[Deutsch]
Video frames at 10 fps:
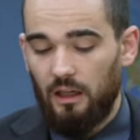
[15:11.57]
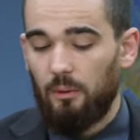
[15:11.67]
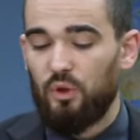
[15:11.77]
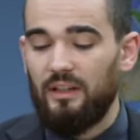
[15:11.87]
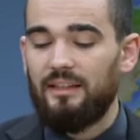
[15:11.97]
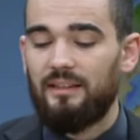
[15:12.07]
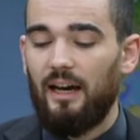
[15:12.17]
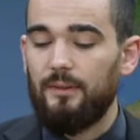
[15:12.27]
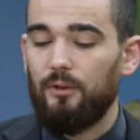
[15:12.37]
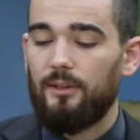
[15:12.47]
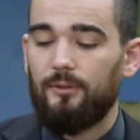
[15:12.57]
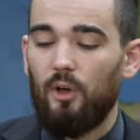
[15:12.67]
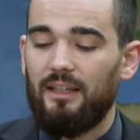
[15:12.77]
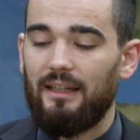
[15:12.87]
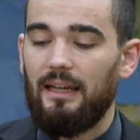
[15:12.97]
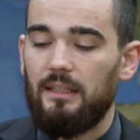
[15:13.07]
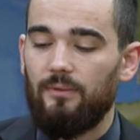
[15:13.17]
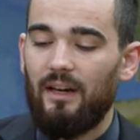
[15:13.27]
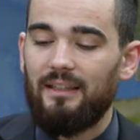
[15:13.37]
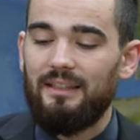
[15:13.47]
Aber zu jener Zeit wird ein Volk
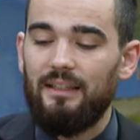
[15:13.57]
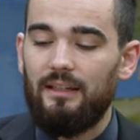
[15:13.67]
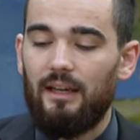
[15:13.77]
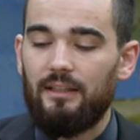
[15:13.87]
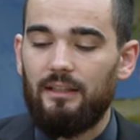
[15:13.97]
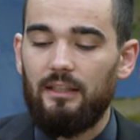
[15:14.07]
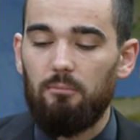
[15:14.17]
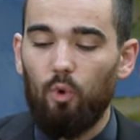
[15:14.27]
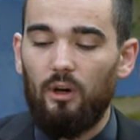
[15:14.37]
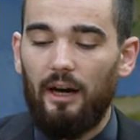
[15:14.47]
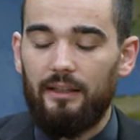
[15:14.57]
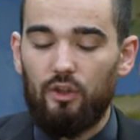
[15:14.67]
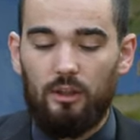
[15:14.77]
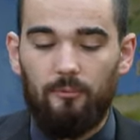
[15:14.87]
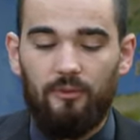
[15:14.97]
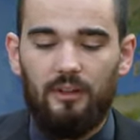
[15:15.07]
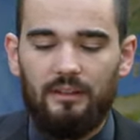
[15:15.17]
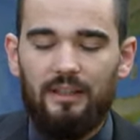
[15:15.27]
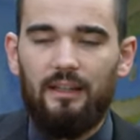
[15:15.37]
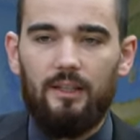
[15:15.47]
gerettet werden, jeder, der sich in dem Buch eingeschrieben findet.